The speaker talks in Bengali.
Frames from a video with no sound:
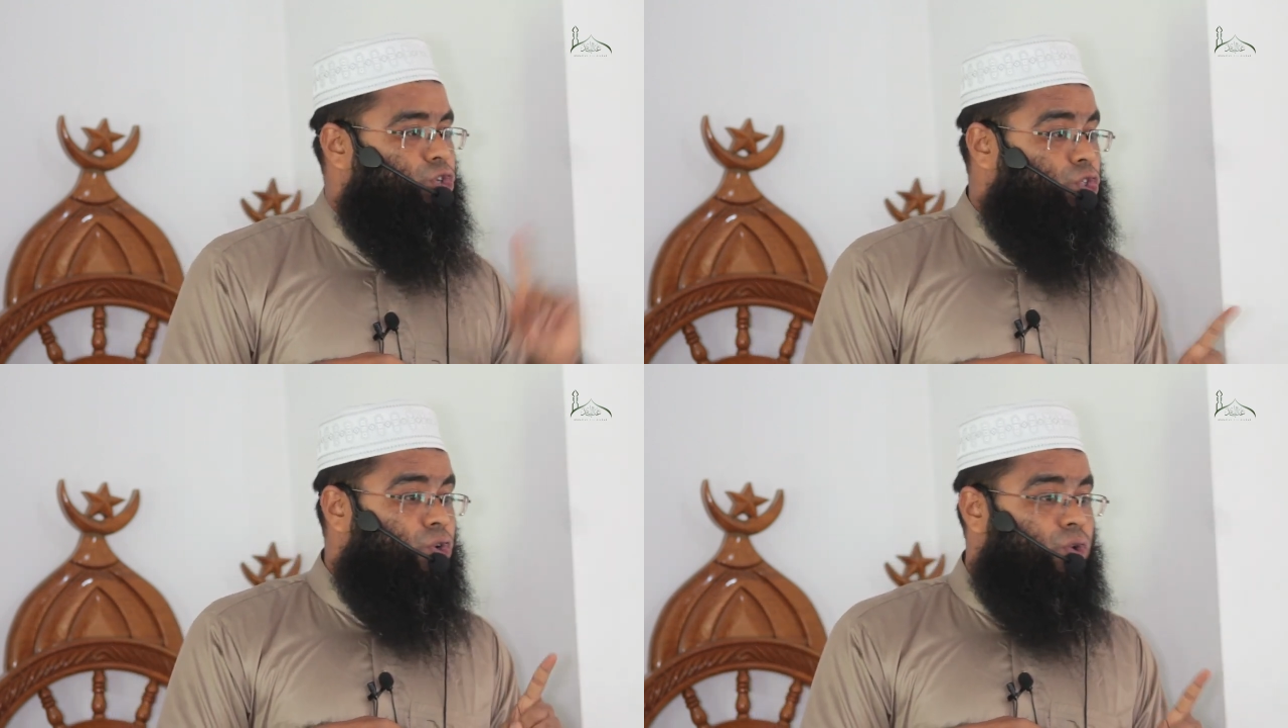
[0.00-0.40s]

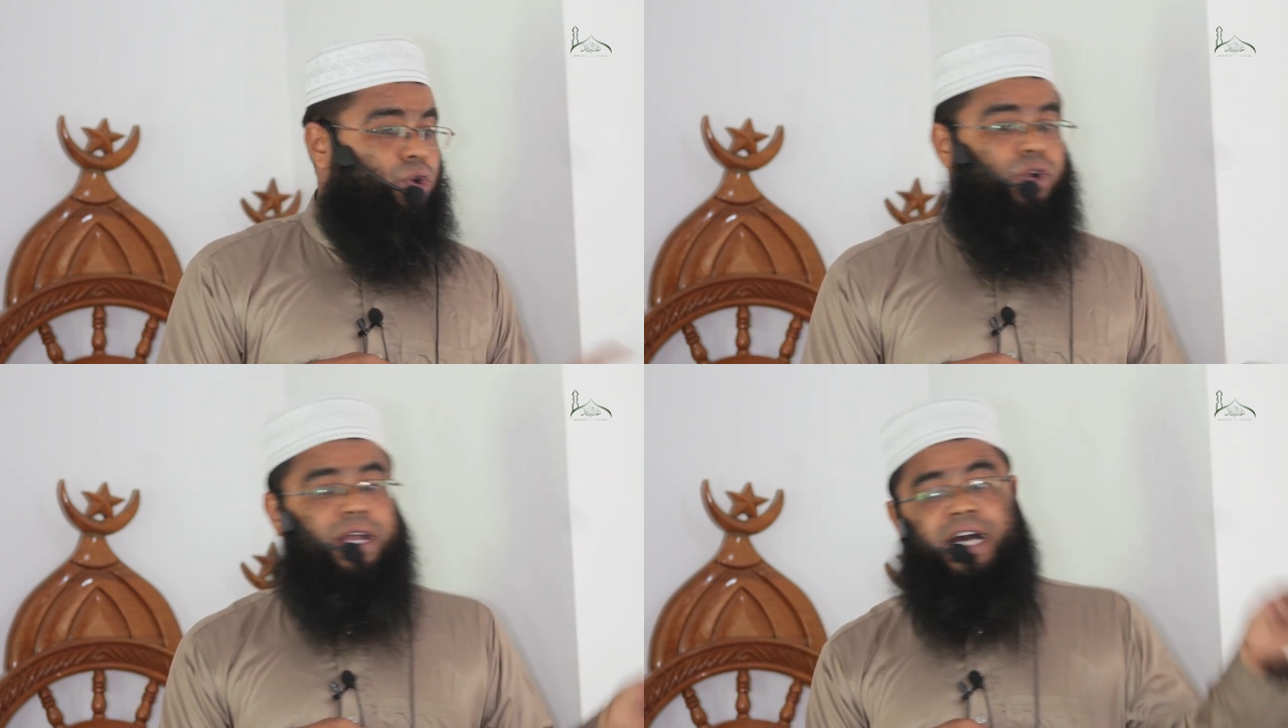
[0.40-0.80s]

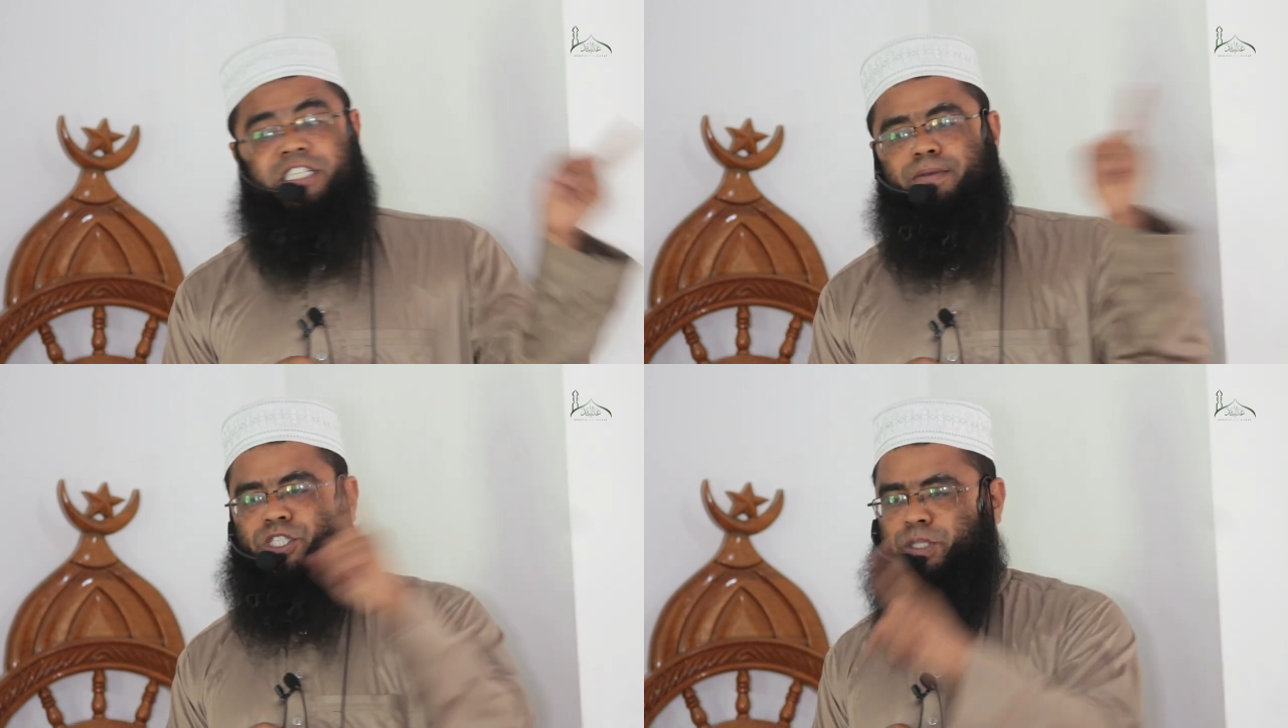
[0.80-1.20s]
যতক্ষণ ওটা
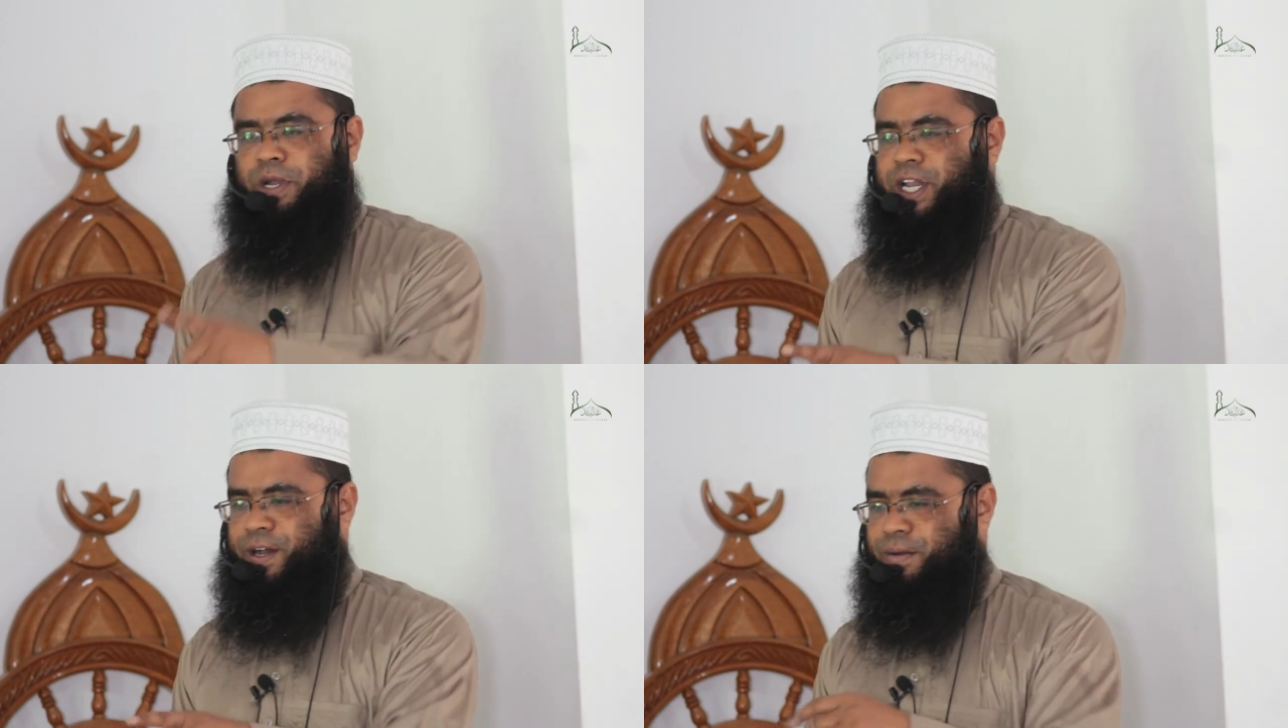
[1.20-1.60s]
কাজে
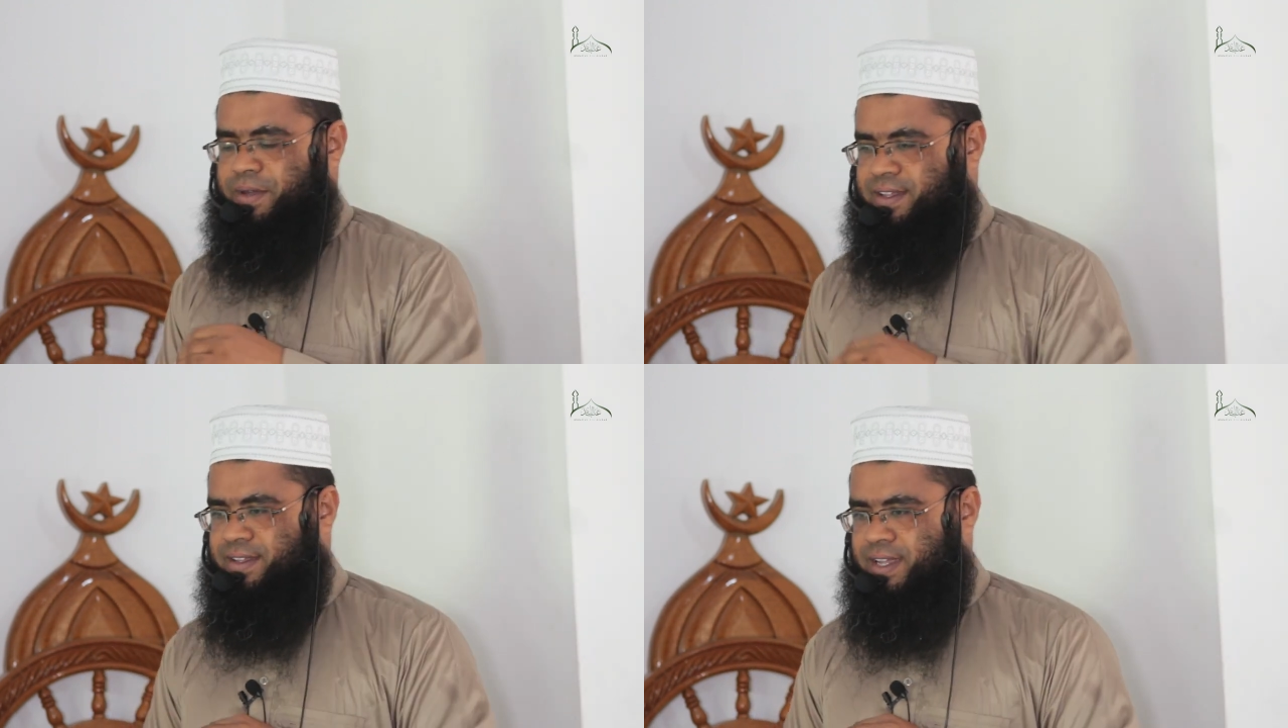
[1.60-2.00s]
বাস্তবায়ন না হবে